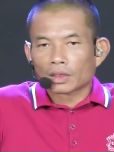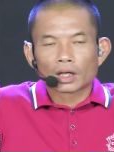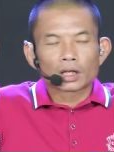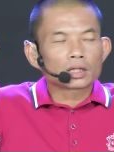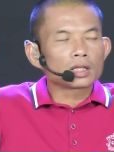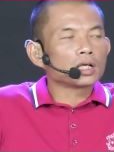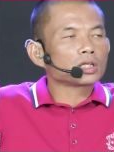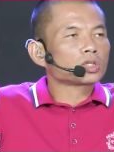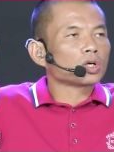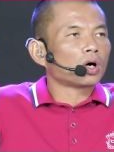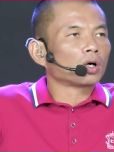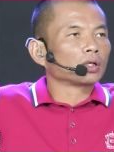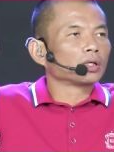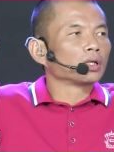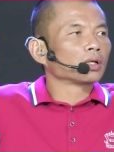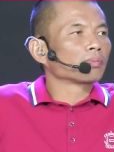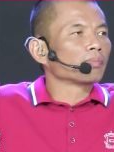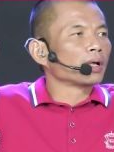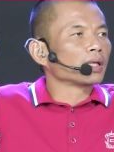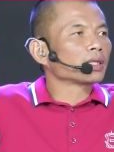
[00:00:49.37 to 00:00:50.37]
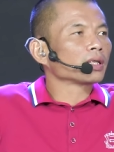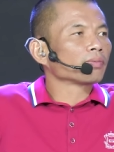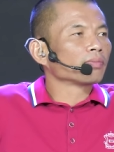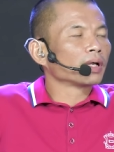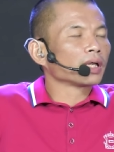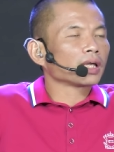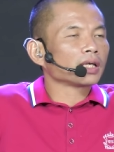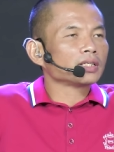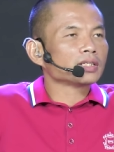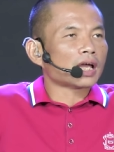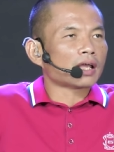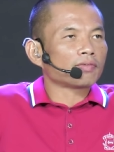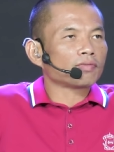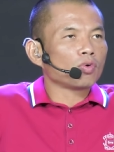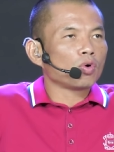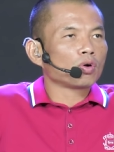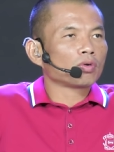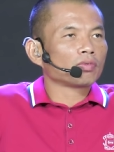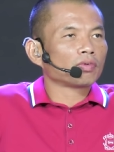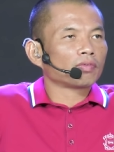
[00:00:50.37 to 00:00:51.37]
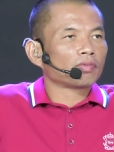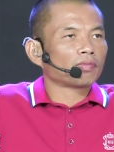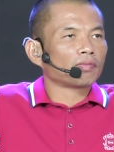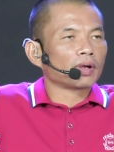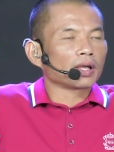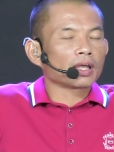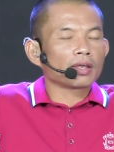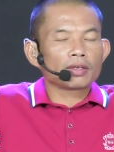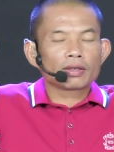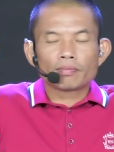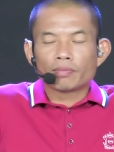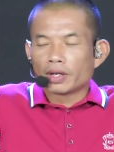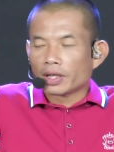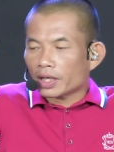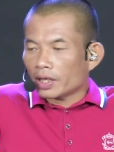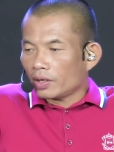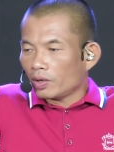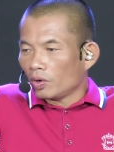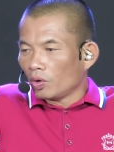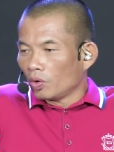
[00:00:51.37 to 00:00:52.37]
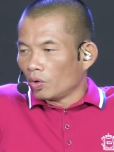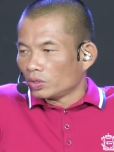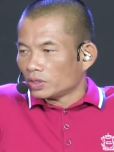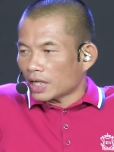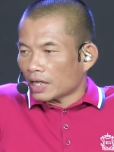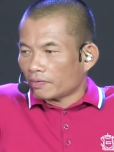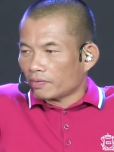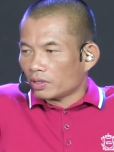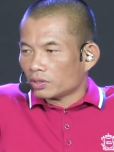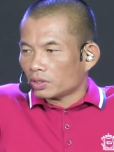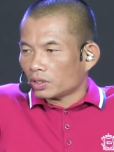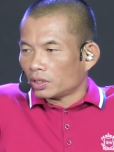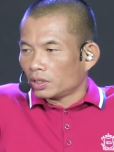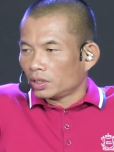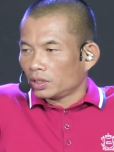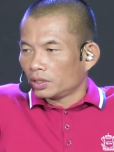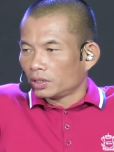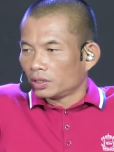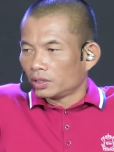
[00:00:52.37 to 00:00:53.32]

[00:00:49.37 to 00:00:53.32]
Cái tờ tròn được mấy tờ mấy cái dán vuông mấy cái mấy cái ô dán vào rồi.